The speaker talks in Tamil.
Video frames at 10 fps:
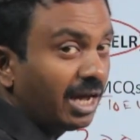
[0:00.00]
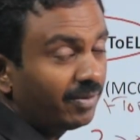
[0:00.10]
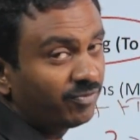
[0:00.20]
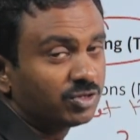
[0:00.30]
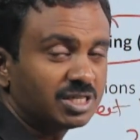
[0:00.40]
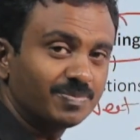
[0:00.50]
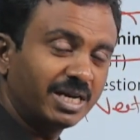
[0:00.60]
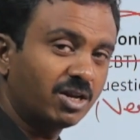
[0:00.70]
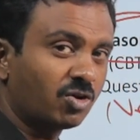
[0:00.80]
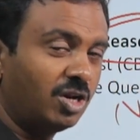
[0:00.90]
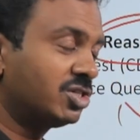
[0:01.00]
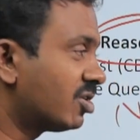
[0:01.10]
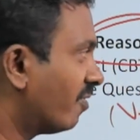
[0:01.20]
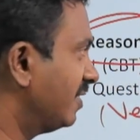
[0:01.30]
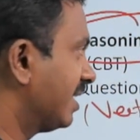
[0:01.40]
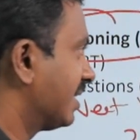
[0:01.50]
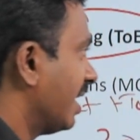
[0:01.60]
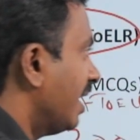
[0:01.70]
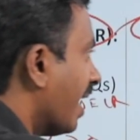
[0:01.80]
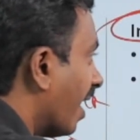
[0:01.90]
ஆர்ம் ஃபோர்ஸஸ் மெடிக்கல் காலேஜஸ் ஆஃபீஸர்ஸே
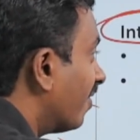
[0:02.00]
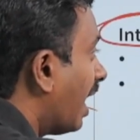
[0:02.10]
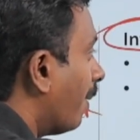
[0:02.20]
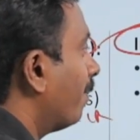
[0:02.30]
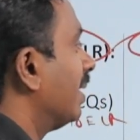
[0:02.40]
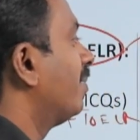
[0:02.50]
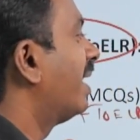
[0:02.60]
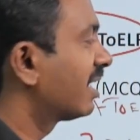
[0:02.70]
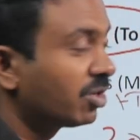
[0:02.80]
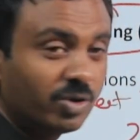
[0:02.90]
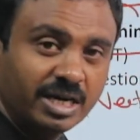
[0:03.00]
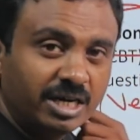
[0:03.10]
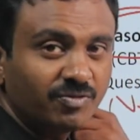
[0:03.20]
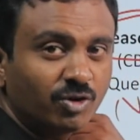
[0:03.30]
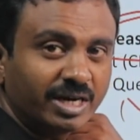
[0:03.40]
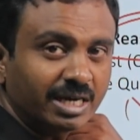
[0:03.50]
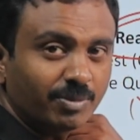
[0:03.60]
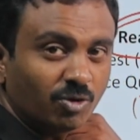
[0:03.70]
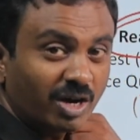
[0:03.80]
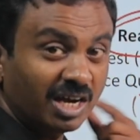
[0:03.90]
அவங்க ஐம்பது மார்க்குக்கு ஒரு இன்டர்வியூ கண்டக்ட்
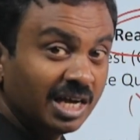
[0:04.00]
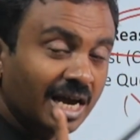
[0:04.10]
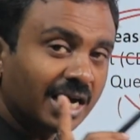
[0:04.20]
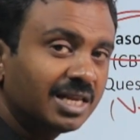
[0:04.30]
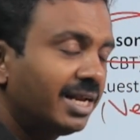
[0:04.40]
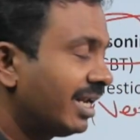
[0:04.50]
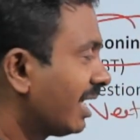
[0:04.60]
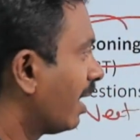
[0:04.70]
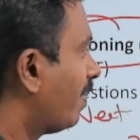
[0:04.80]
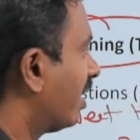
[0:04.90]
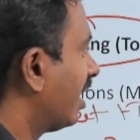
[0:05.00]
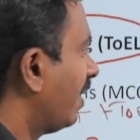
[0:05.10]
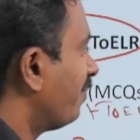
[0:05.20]
பண்ணுவாங்க அதில் என்ன கேட்பாங்க